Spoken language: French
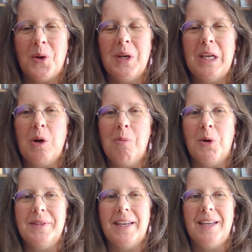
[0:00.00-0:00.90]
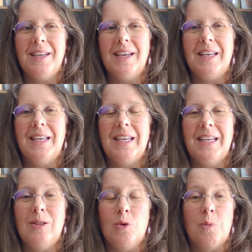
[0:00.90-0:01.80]
les commentaires
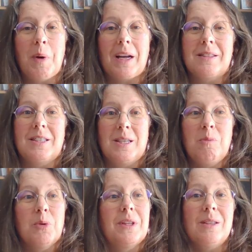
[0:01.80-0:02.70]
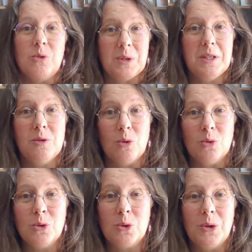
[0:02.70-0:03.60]
et de partager peut-être aussi sur
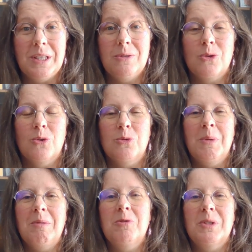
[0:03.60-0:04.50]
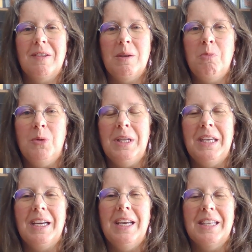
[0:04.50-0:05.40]
d'autres livres que vous-même vous avez pu
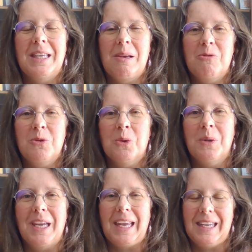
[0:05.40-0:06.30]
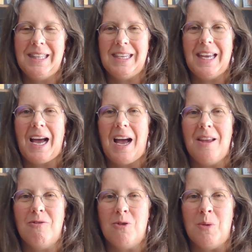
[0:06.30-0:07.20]
lire qui vous ont aidé à
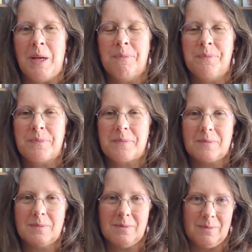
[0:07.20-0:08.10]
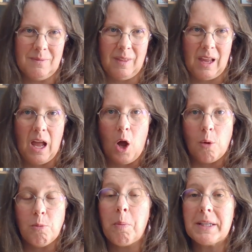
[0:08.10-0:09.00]
évoluer.
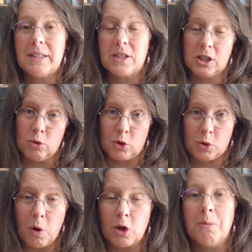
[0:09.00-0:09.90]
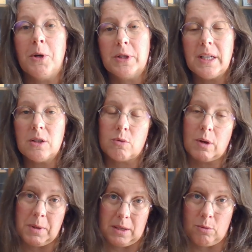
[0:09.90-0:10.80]
Pour partager, donc soit en commentaire,
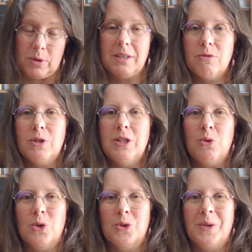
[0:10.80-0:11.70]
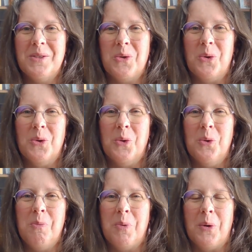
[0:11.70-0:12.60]
soit ben, écoutez, venez nous rejoindre sur le
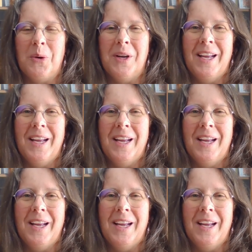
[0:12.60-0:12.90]
groupe euh,